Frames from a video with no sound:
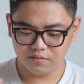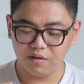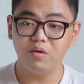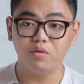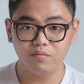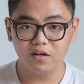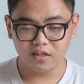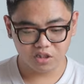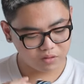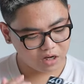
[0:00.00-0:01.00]
với M bốn mươi
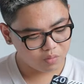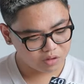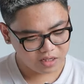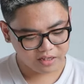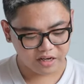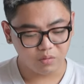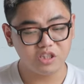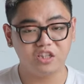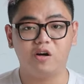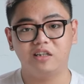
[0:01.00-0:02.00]
chúng ta có một thiết kế có một
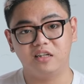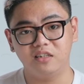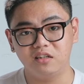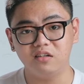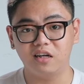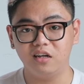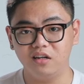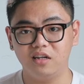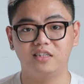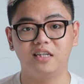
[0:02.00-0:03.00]
chiếc quạt tản nhiệt cực kỳ
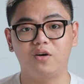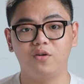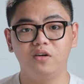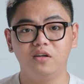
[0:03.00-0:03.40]
lớn đằng sau.